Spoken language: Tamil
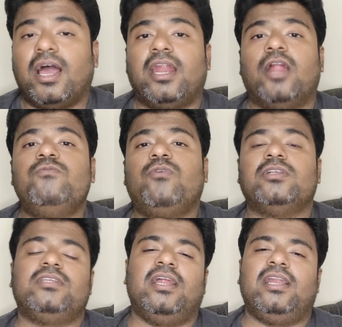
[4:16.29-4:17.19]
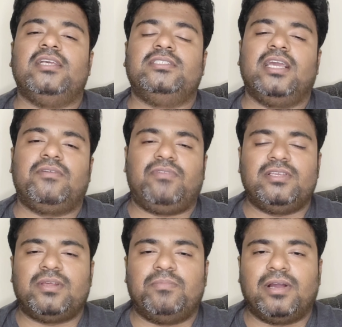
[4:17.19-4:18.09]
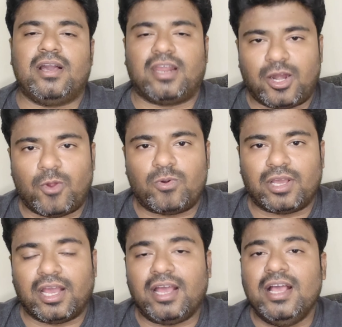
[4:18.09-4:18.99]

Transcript: அண்ட் அன்பார்ச்சுனேட்லி ஜேக் பிரேசர் மக்க ரன் அவுட்டுங்க